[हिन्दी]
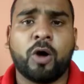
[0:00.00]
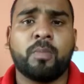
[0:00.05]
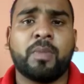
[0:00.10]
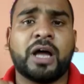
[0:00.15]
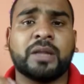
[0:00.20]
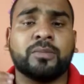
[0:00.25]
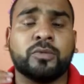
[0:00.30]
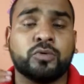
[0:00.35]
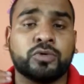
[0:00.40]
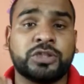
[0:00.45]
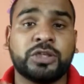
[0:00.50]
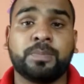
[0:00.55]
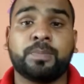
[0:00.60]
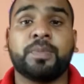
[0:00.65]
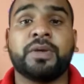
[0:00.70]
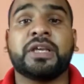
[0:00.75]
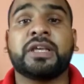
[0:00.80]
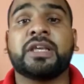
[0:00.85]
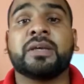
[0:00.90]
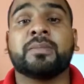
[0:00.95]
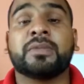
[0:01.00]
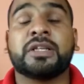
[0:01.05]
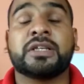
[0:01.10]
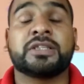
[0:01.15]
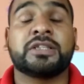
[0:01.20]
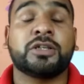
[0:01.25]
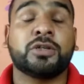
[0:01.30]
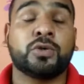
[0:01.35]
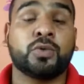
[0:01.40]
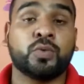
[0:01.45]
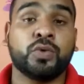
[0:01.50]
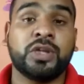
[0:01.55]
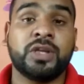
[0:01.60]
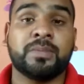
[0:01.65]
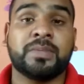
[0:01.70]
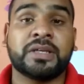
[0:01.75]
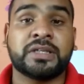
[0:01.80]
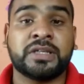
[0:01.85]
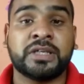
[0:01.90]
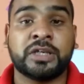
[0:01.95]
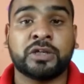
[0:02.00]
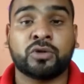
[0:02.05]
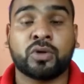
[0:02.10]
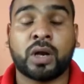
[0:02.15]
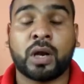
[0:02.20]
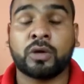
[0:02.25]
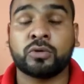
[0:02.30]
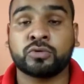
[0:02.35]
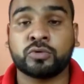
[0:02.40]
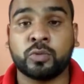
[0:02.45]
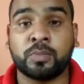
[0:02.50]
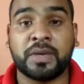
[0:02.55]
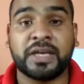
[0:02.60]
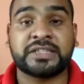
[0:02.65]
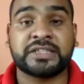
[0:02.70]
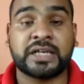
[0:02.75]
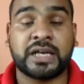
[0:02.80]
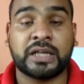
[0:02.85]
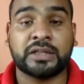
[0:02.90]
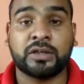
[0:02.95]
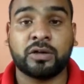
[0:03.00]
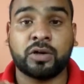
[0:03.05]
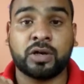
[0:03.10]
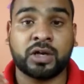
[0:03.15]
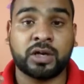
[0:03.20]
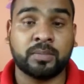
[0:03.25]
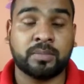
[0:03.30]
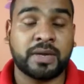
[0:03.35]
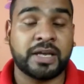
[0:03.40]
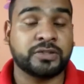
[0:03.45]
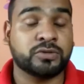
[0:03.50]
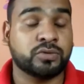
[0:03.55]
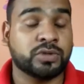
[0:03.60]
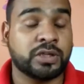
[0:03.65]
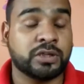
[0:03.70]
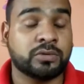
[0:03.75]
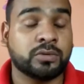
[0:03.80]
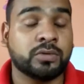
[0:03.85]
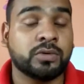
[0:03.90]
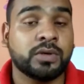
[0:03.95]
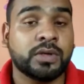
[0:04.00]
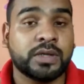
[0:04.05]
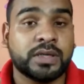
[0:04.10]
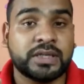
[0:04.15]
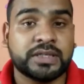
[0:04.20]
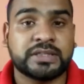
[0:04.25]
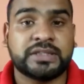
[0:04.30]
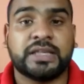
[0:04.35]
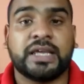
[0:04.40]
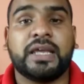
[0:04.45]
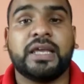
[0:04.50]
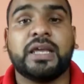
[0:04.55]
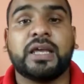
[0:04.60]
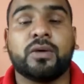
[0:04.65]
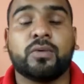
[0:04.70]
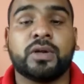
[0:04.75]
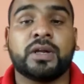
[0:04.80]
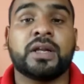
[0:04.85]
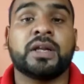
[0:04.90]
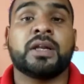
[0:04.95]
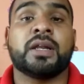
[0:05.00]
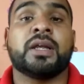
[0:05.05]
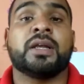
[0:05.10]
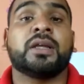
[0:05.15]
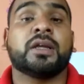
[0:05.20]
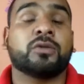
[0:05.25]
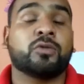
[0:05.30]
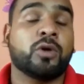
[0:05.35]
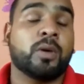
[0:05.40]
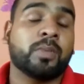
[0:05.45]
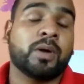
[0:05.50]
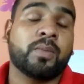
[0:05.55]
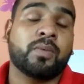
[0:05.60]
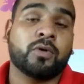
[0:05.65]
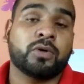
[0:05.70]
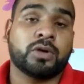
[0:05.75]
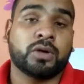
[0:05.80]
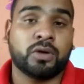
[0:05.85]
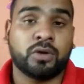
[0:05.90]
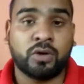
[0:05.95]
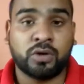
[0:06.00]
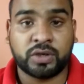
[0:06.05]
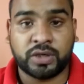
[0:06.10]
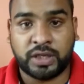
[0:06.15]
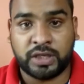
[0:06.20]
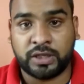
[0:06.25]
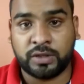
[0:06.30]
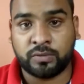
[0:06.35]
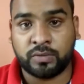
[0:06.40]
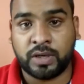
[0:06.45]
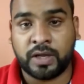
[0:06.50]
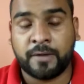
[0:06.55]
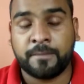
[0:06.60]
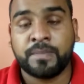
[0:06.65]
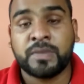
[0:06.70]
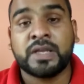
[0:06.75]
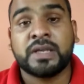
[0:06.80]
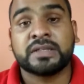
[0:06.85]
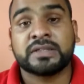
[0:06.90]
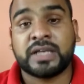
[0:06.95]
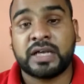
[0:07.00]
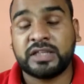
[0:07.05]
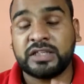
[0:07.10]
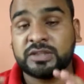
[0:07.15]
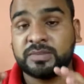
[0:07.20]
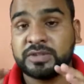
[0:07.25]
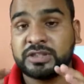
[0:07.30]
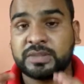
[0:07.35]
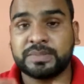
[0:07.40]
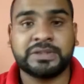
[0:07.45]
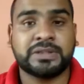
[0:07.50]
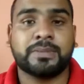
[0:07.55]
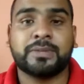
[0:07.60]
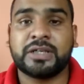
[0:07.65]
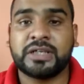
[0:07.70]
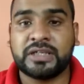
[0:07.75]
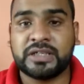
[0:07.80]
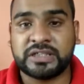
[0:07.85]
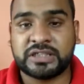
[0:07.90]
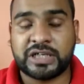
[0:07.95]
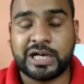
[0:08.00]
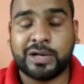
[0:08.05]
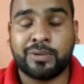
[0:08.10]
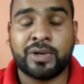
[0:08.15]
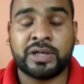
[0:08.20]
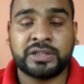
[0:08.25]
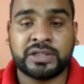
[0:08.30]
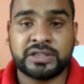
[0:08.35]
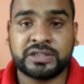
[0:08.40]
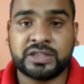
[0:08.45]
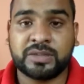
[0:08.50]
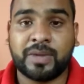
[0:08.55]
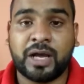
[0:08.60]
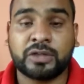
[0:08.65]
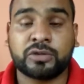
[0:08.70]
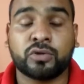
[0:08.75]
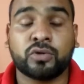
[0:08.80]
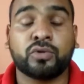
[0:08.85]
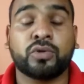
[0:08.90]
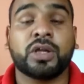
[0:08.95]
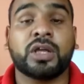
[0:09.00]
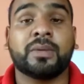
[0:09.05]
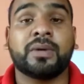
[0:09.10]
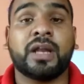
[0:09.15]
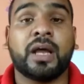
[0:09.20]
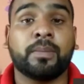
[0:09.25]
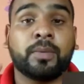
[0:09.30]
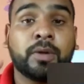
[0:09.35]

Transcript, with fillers: और बाद में उसी पिक की मदद से टू इमेजिंग के दौरान उसको मैच कराता है और अगर मैच होता है तो सही है वरना नहीं है तो आपका फ़ोन अनलॉक नहीं होगा साथ ही इसमें सबसे बड़ी डिसएडवांटेज की बात करूँ तो केवल